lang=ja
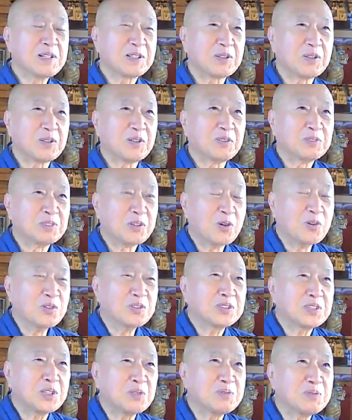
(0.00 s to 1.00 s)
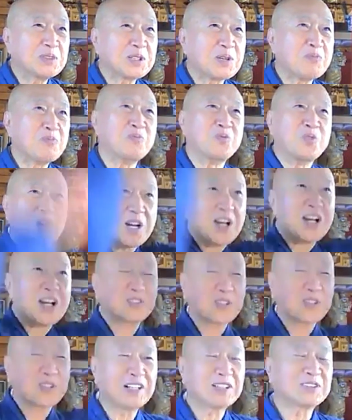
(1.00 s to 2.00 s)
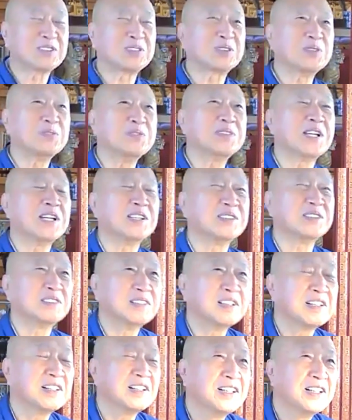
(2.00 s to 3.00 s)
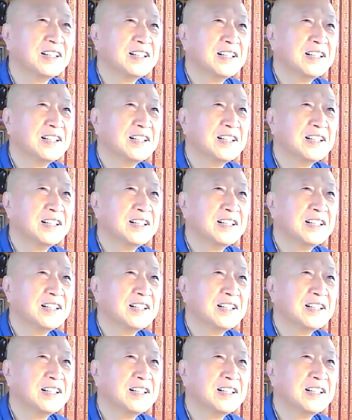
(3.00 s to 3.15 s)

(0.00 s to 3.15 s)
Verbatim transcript: こう、温泉の水がバーッと破裂するみたいですね。